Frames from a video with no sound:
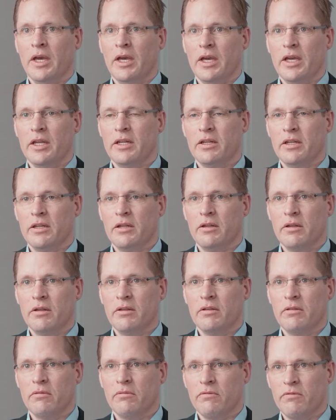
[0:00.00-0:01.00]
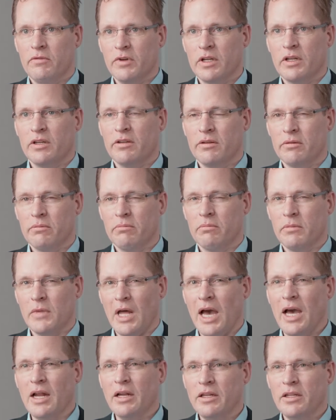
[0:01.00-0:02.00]
In den wirklich
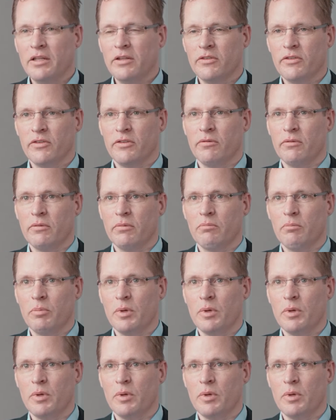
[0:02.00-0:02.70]
naheliegendsten